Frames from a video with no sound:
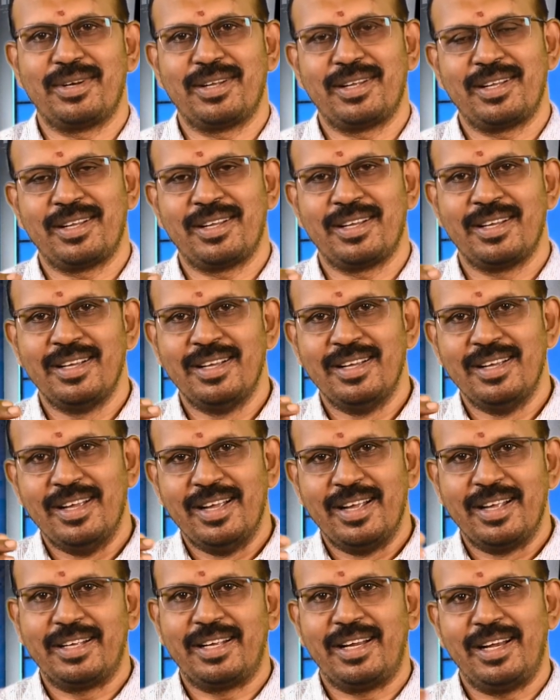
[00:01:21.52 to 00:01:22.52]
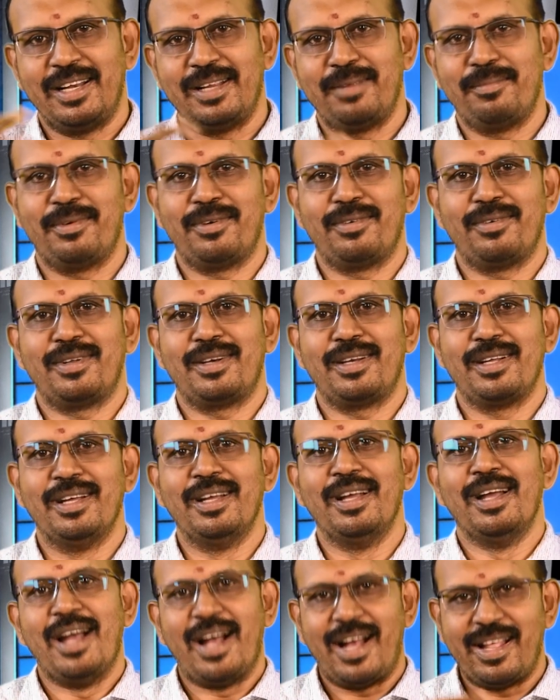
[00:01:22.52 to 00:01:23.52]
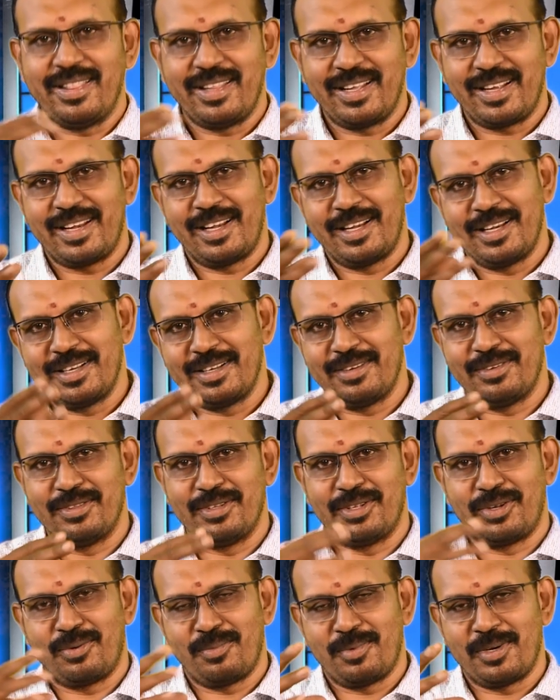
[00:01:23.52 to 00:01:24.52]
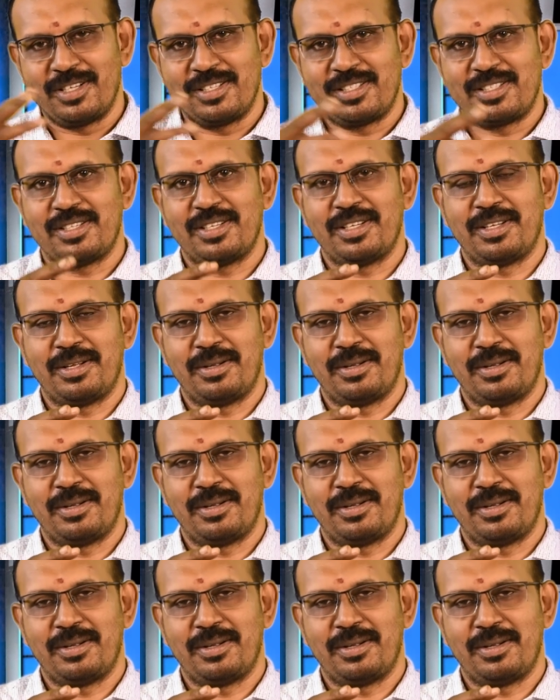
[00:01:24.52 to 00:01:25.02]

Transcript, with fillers: ஒரு கில்லிங் பண்ணுவார் அந்த கில்லிங் வந்து ரொமான்ஸ்